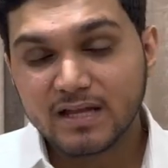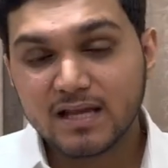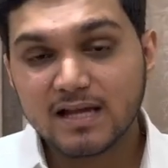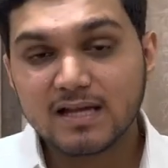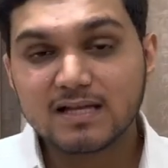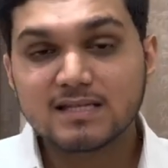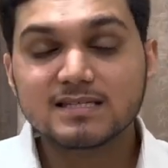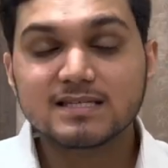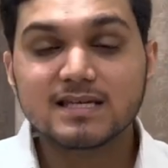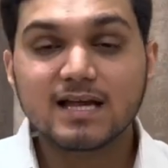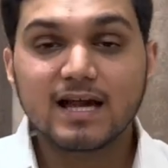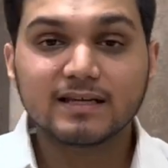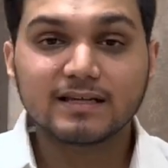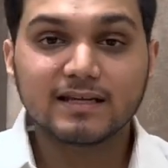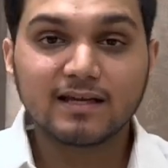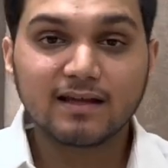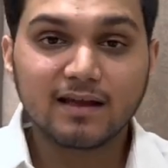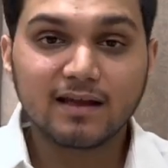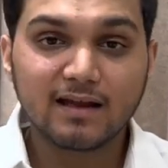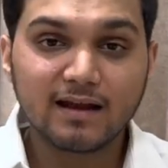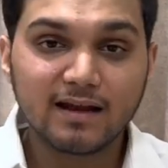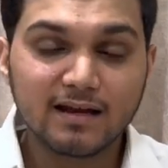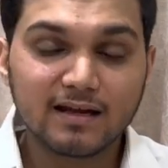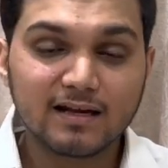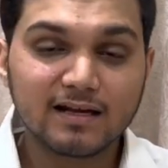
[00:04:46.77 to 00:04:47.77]
इंसान की
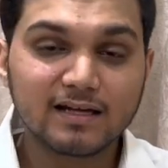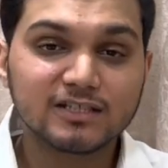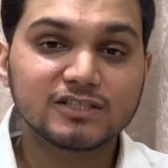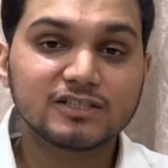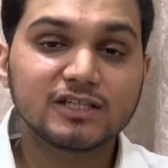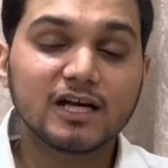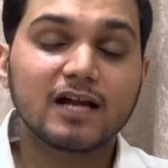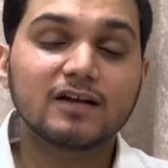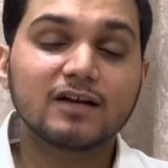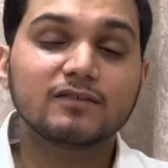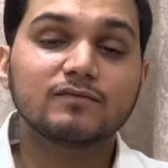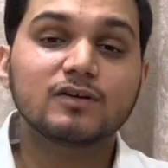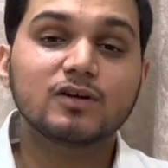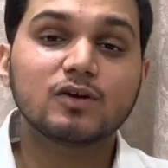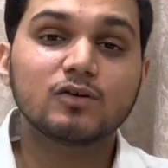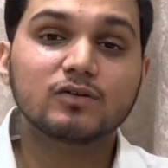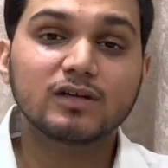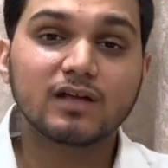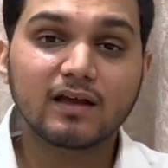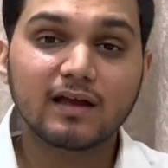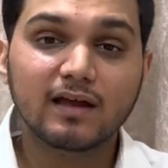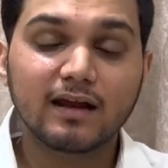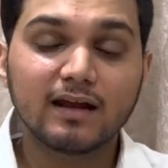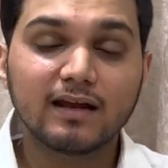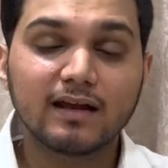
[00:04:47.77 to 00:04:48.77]
खिलकत जानवरों
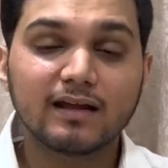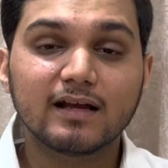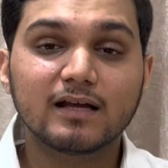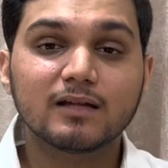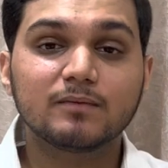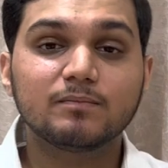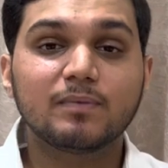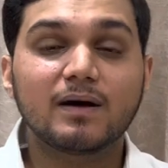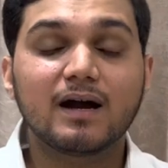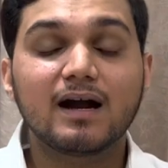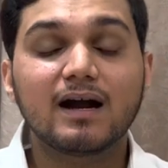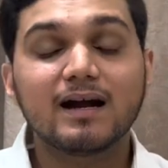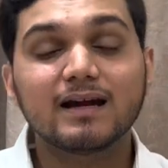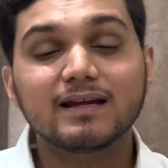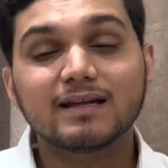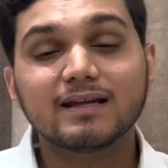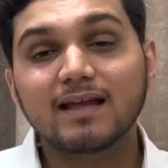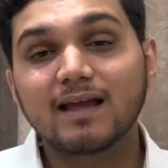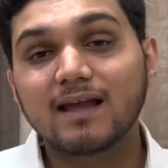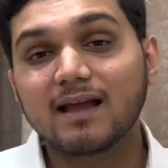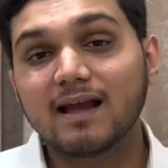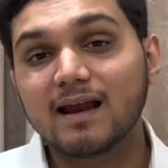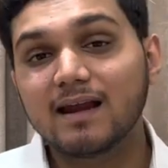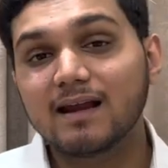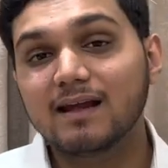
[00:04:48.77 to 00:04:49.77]
की खिलकत पहाड़
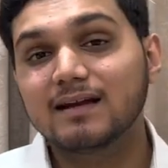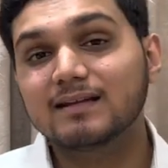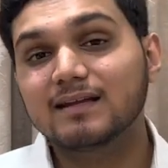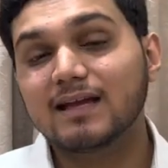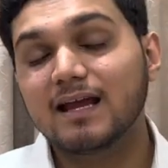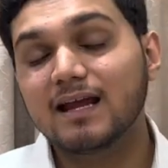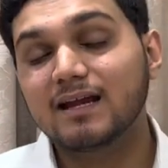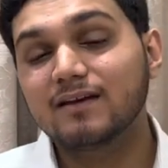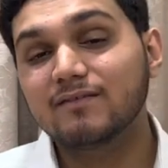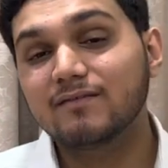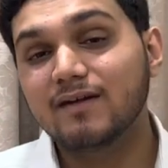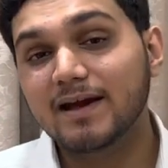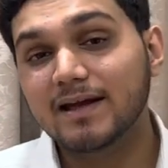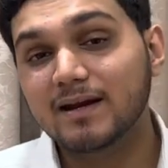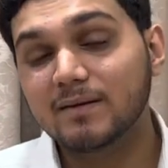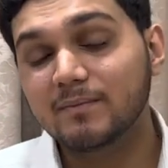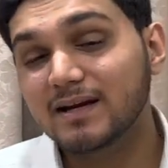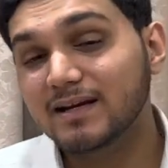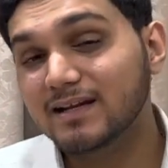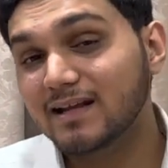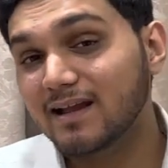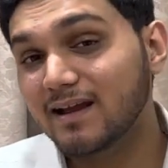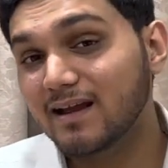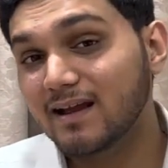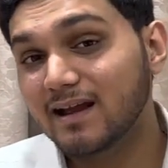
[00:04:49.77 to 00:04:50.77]
की खिलकत
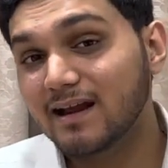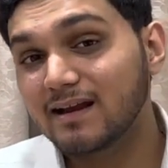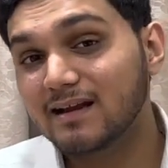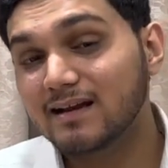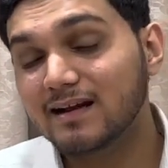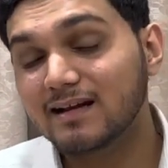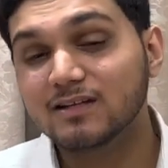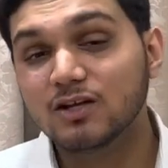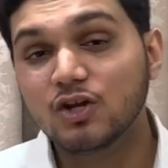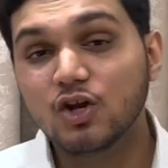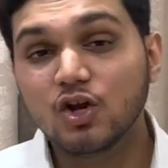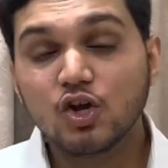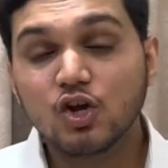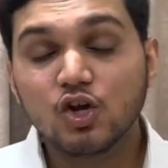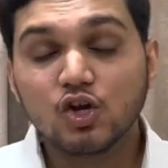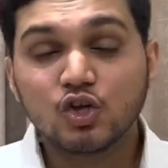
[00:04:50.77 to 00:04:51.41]
एनवायरमेंट की खिलकत